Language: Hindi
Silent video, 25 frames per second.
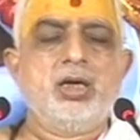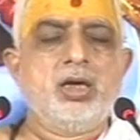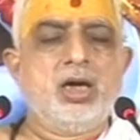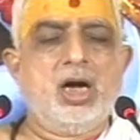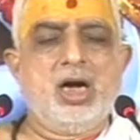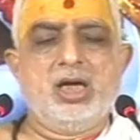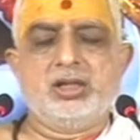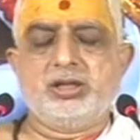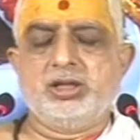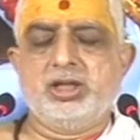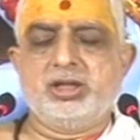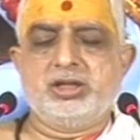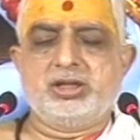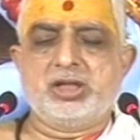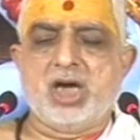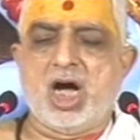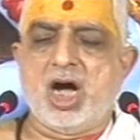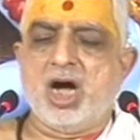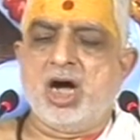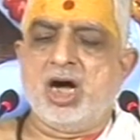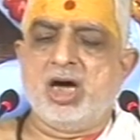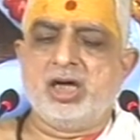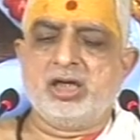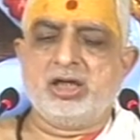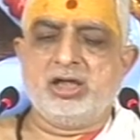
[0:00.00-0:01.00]

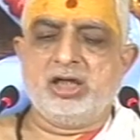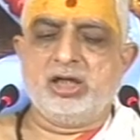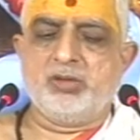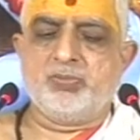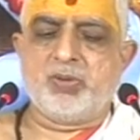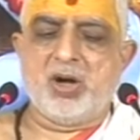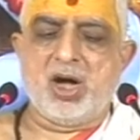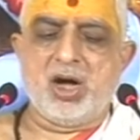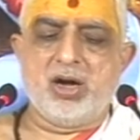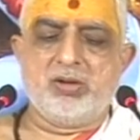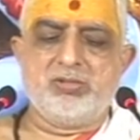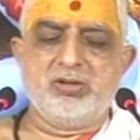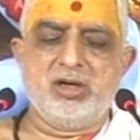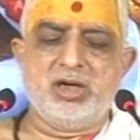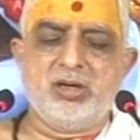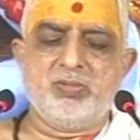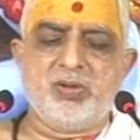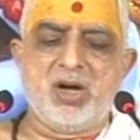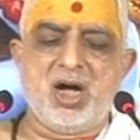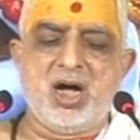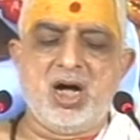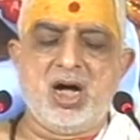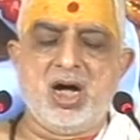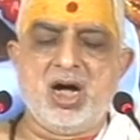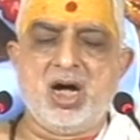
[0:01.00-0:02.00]
भव
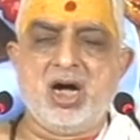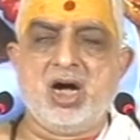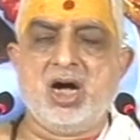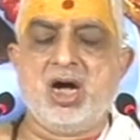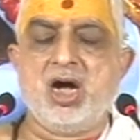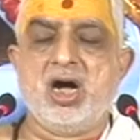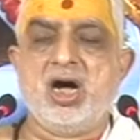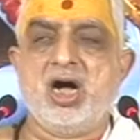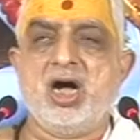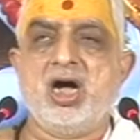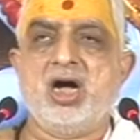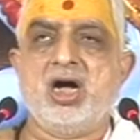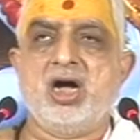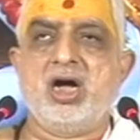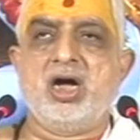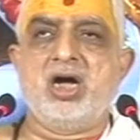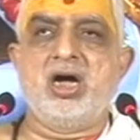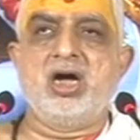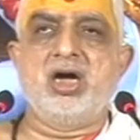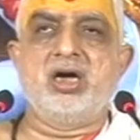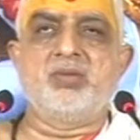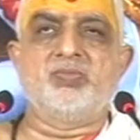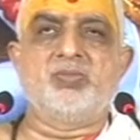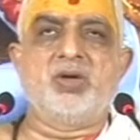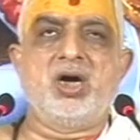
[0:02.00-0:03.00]

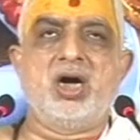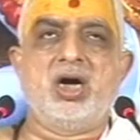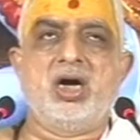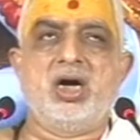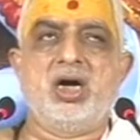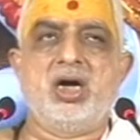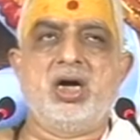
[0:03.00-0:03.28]
भामा